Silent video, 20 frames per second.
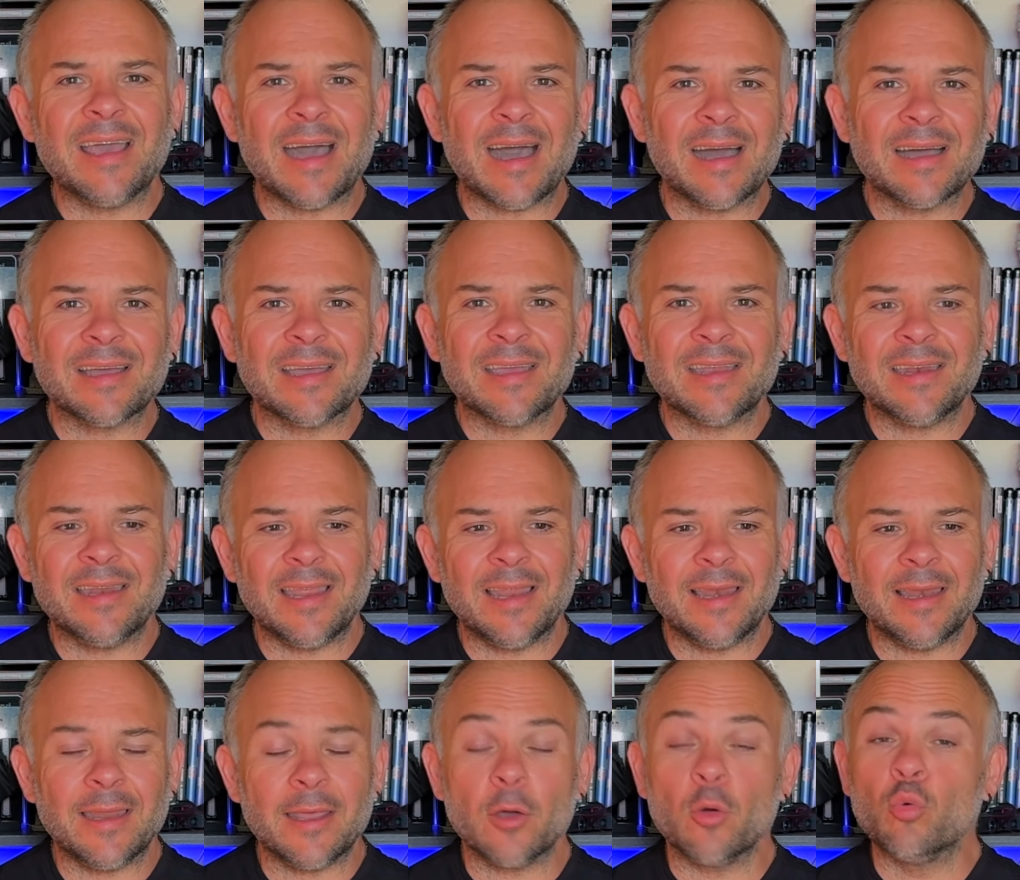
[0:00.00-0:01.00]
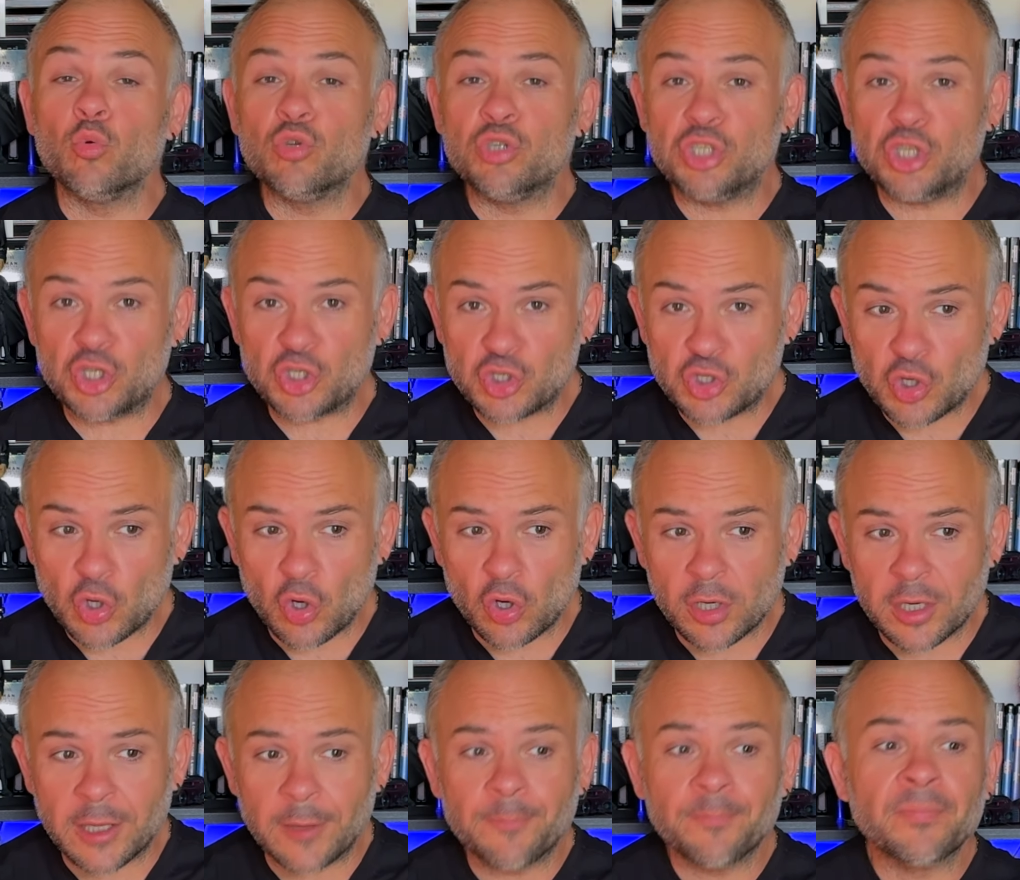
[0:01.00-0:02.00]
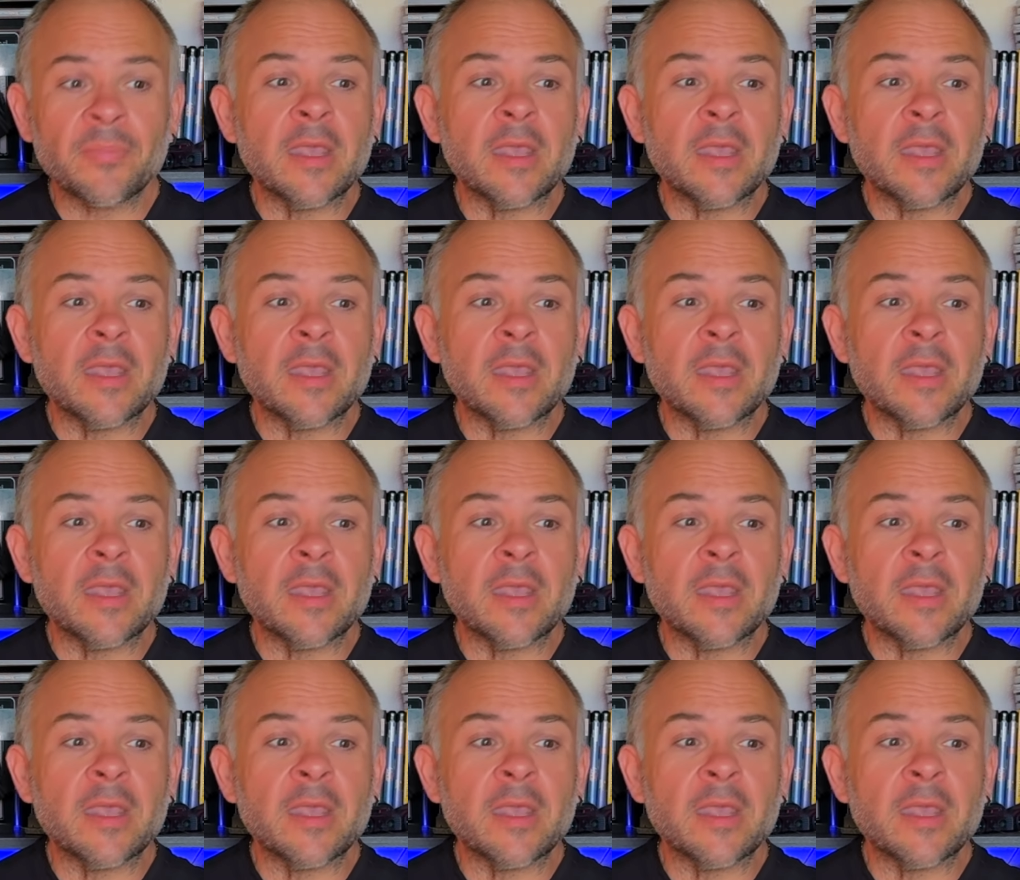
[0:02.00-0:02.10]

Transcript: anche nelle uccisioni,